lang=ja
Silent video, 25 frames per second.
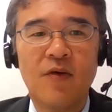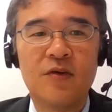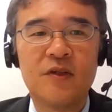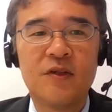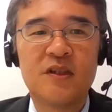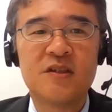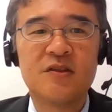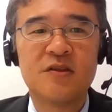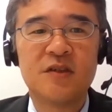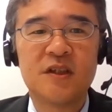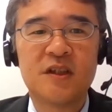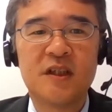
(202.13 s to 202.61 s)
本
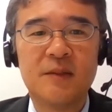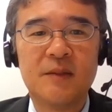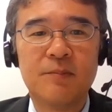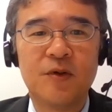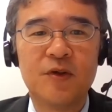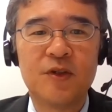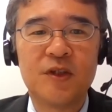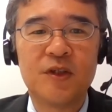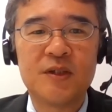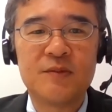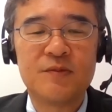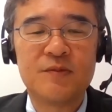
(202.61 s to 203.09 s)
日の
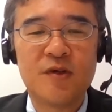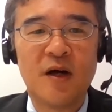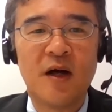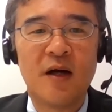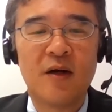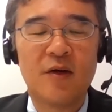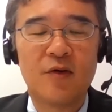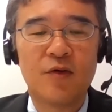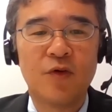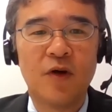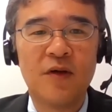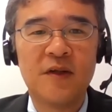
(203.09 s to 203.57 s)
シンポジウム
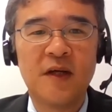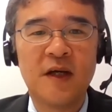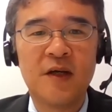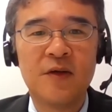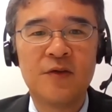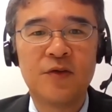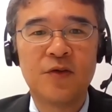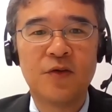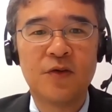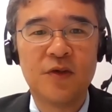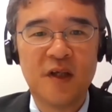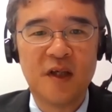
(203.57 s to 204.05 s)
はご案内
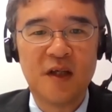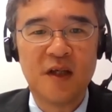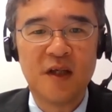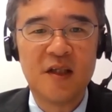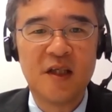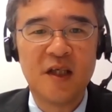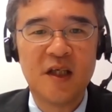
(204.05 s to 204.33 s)
の通り